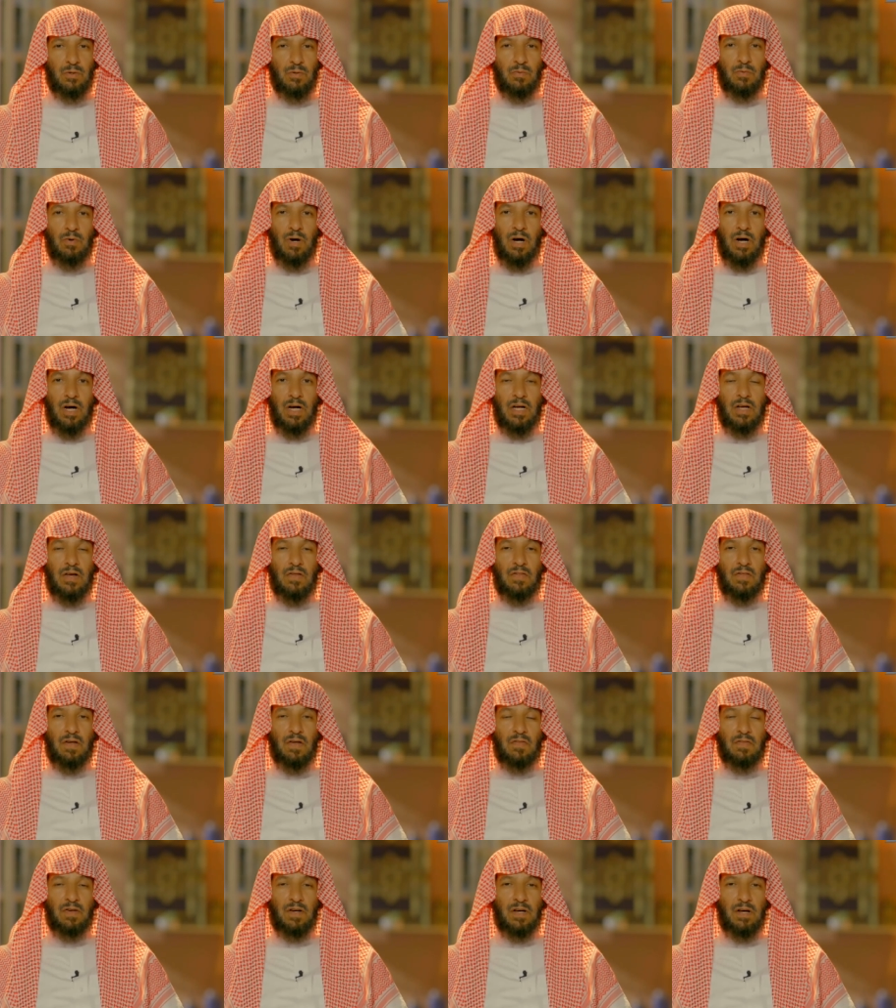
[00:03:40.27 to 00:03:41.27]

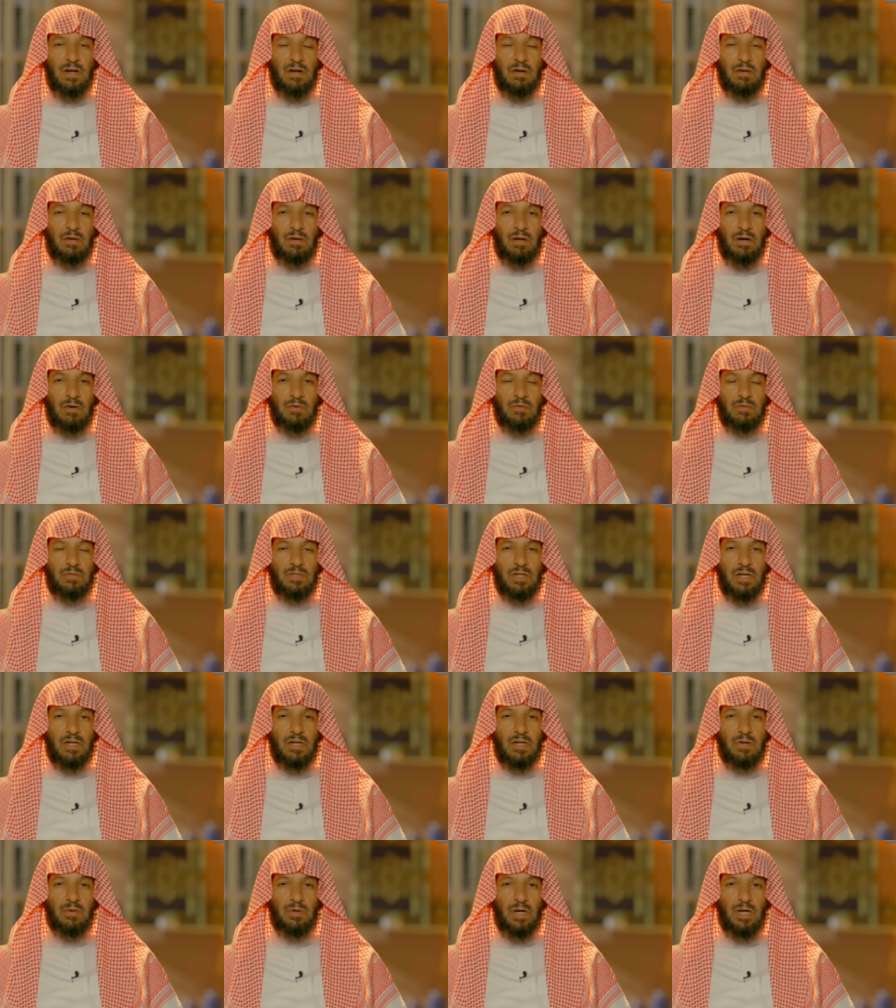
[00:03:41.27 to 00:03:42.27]
وهكذا ذكر الله
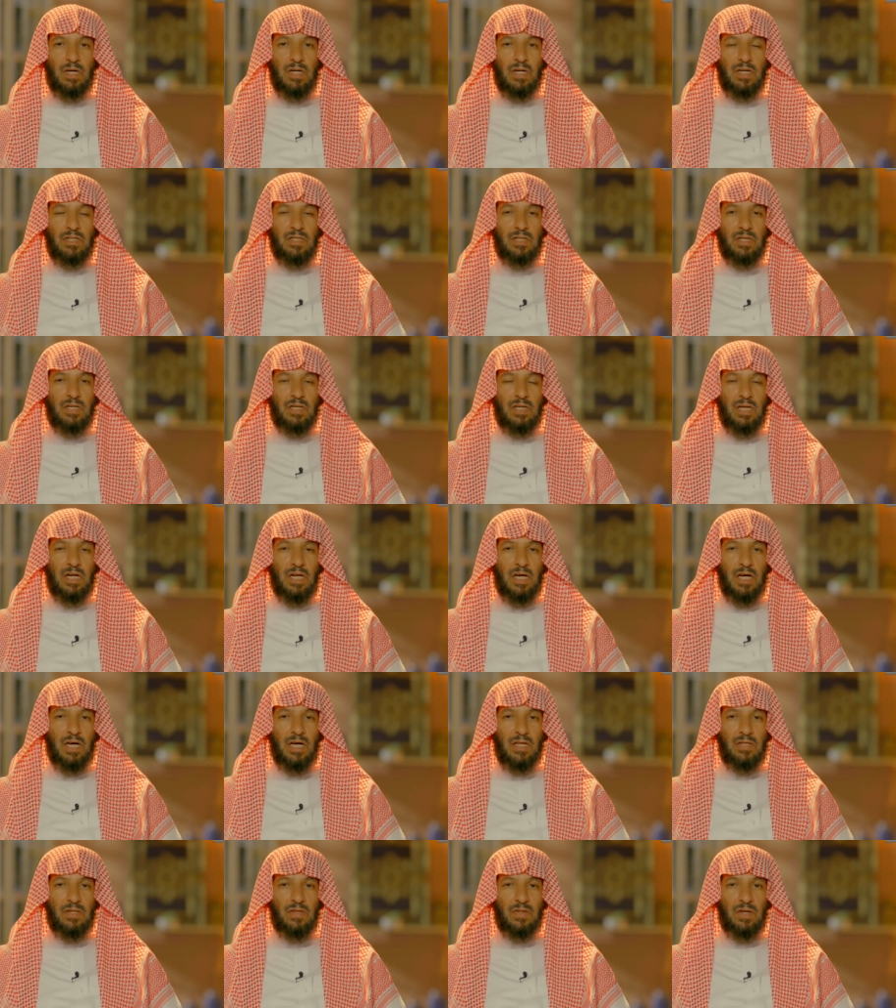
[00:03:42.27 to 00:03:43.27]
جل وعلا تلك
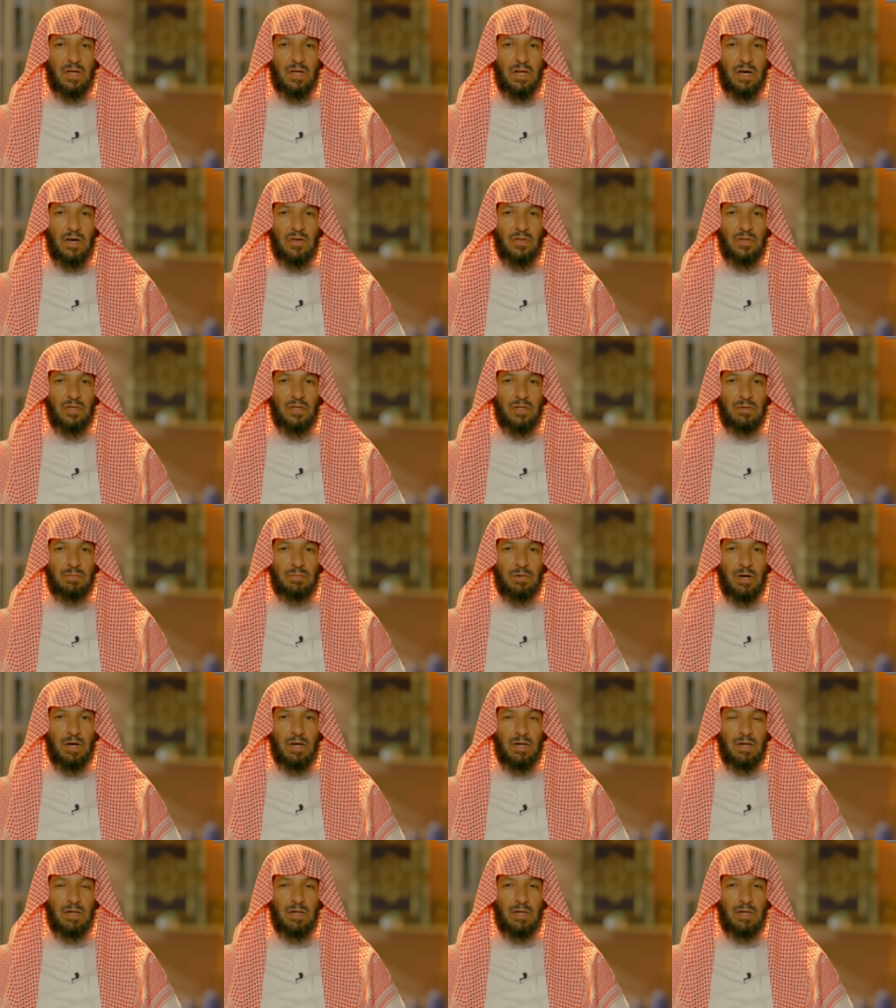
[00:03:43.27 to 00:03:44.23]
الحادثه العظيمه